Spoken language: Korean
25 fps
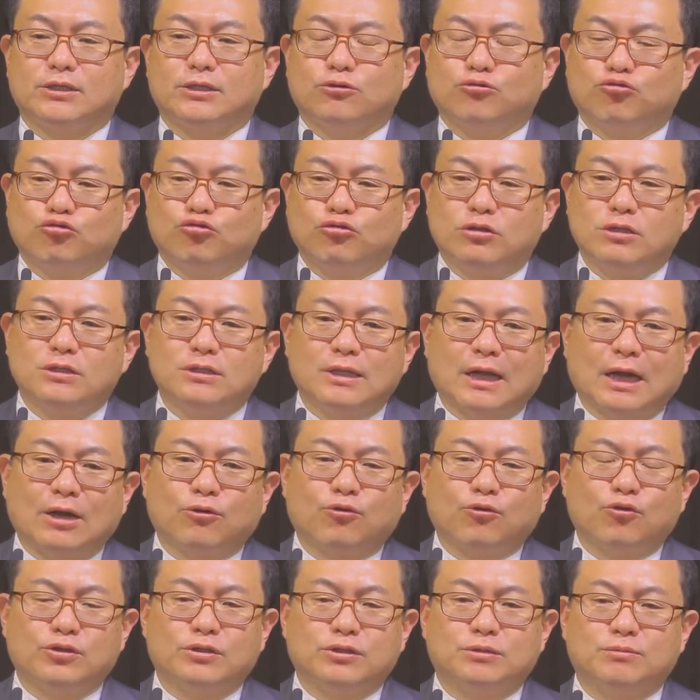우리는
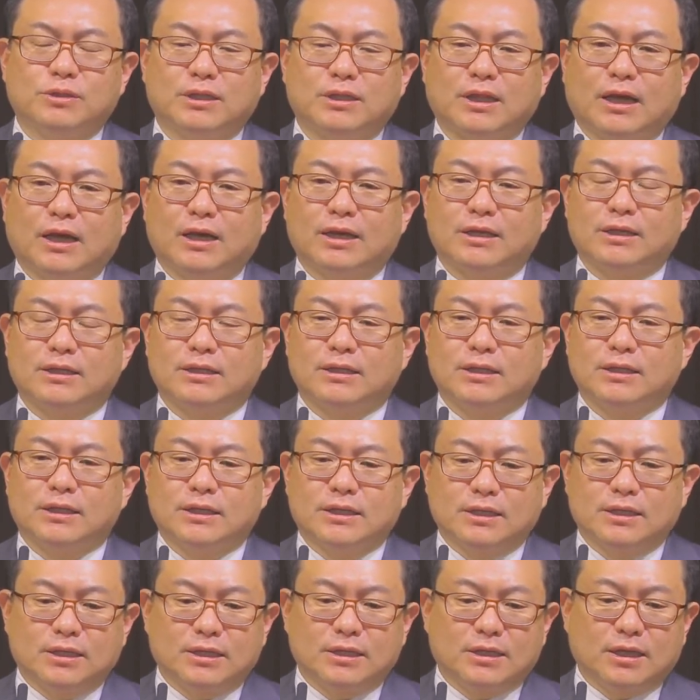알고 있습니다.
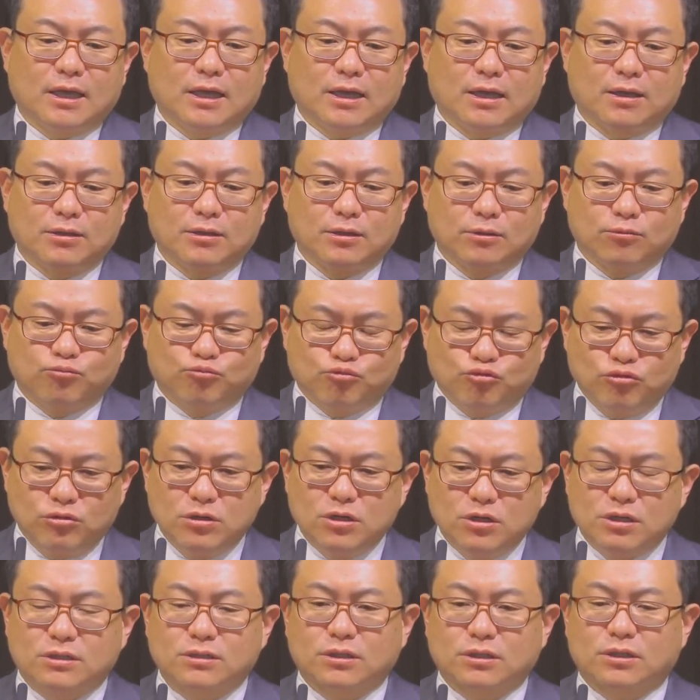이게
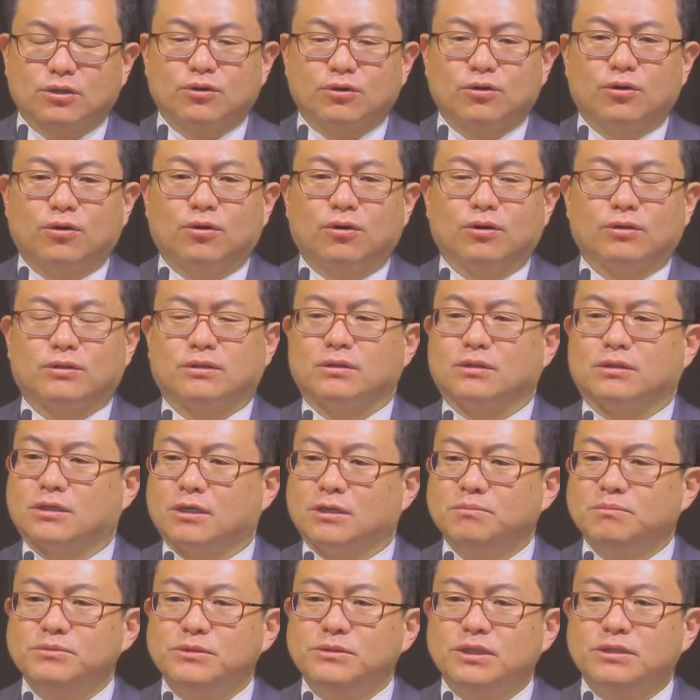물리적이고 어떤
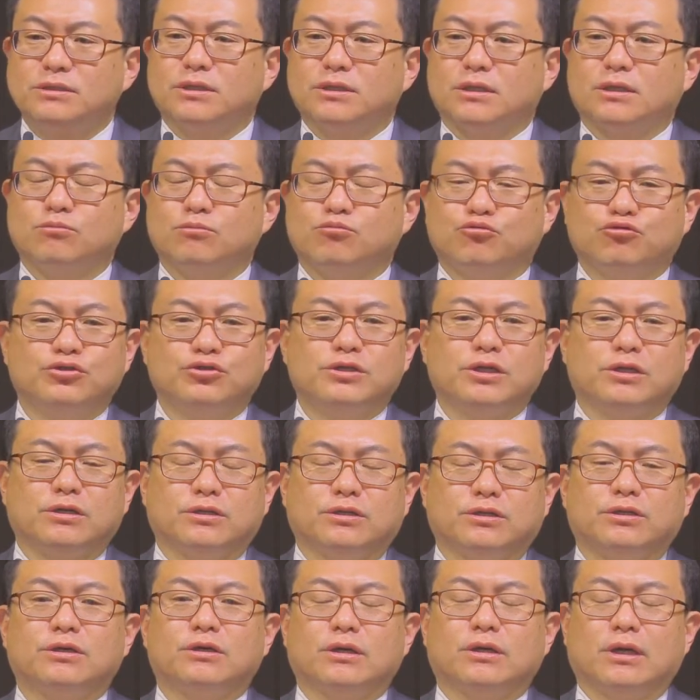금전적인
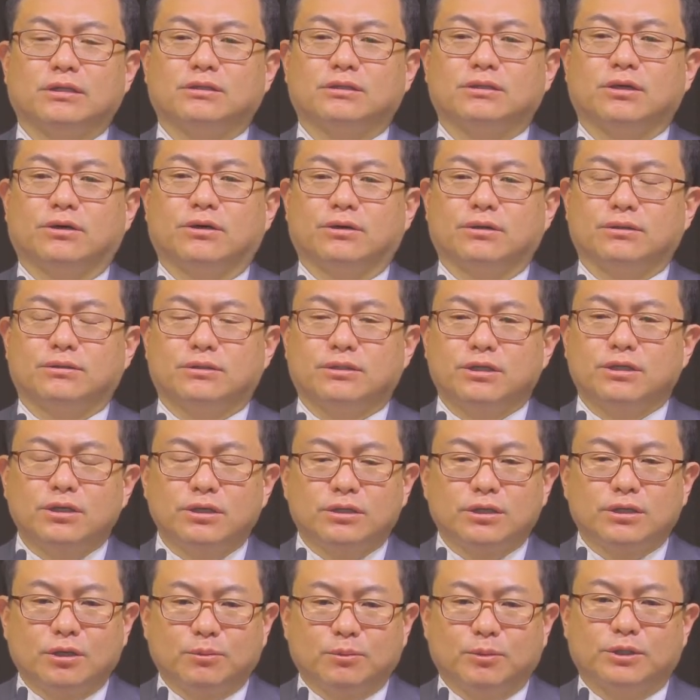문제를 뛰어나서
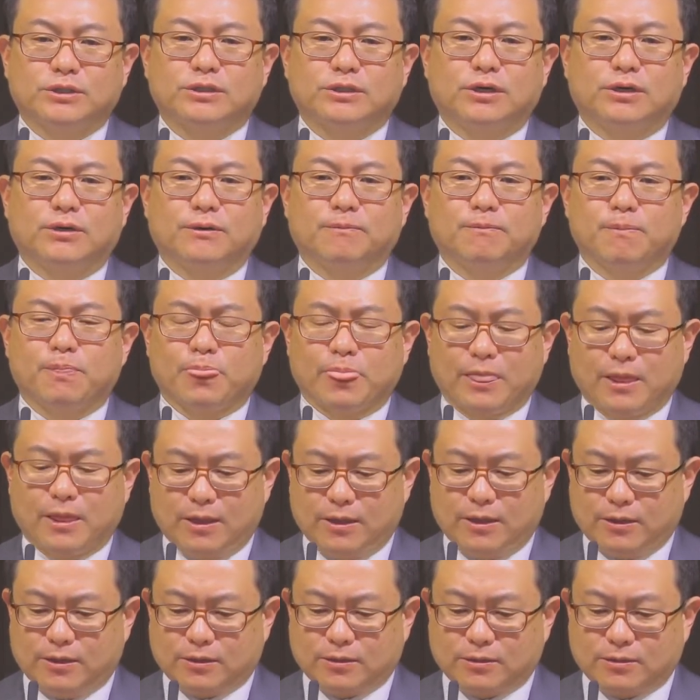뛰어넘어서
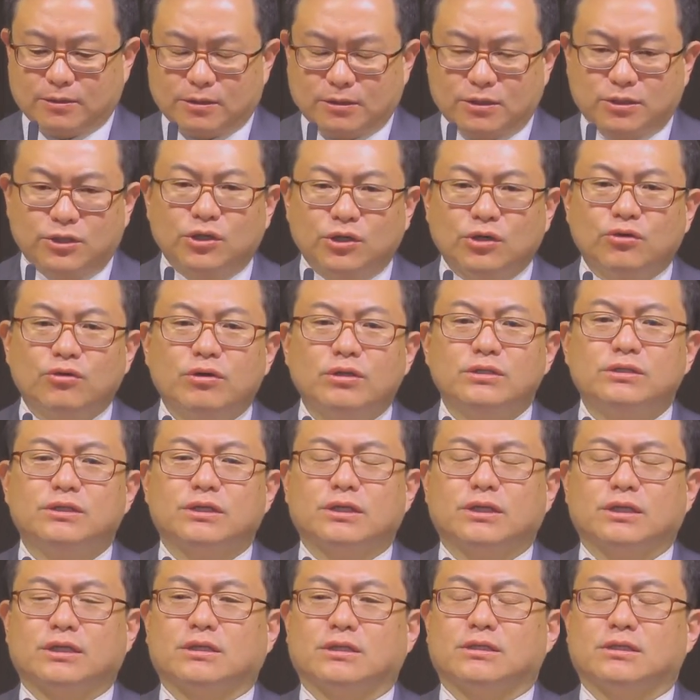
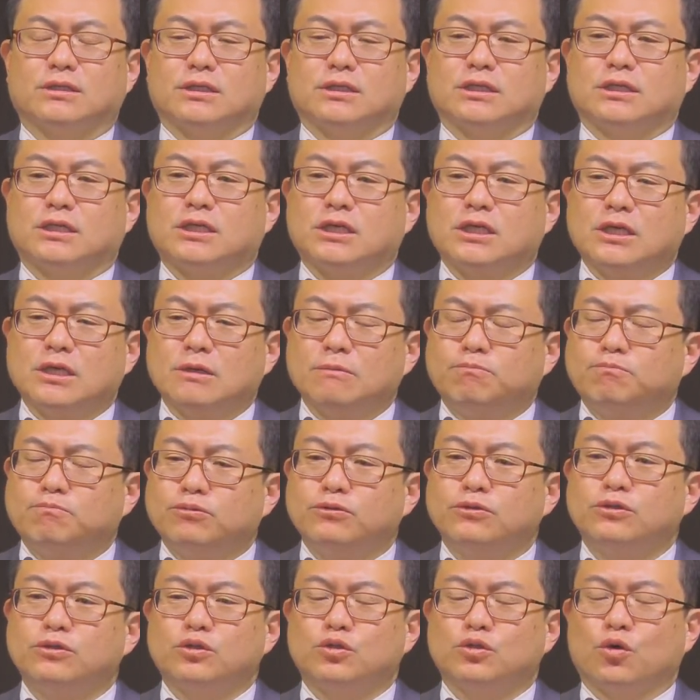근원적인
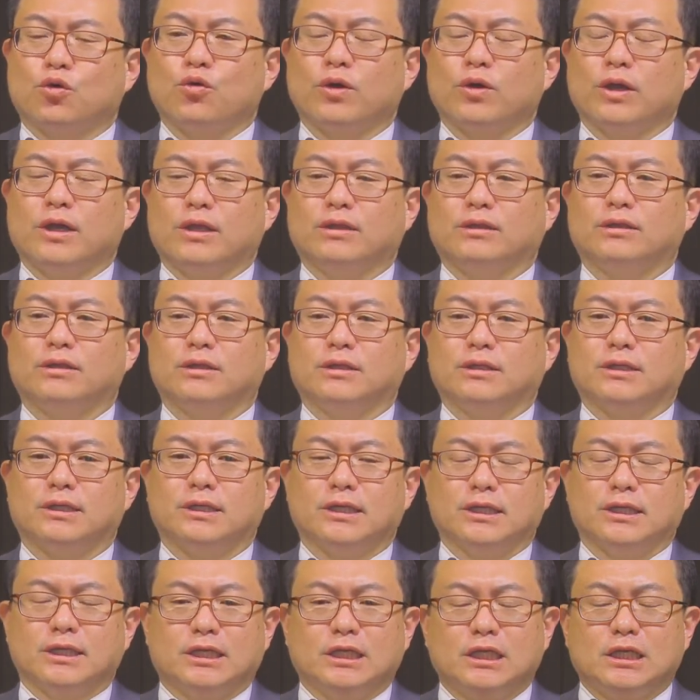깊은 속에 있는
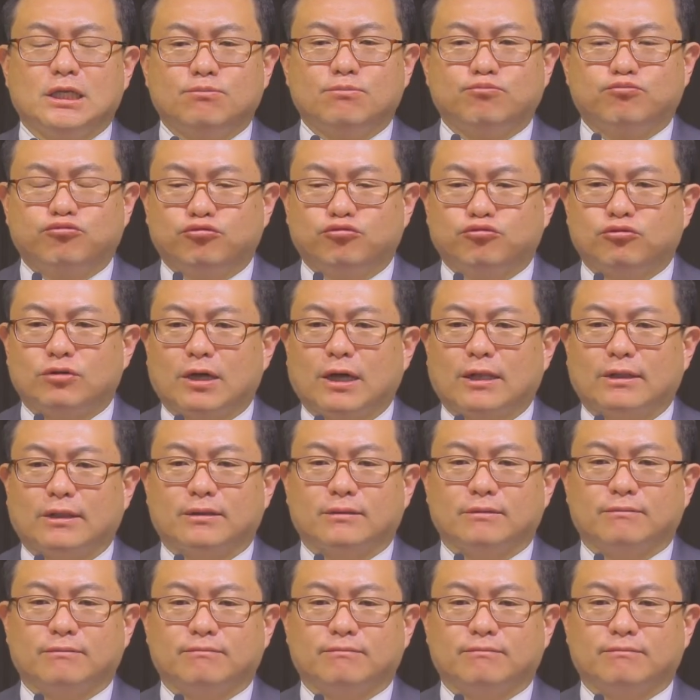이 불안,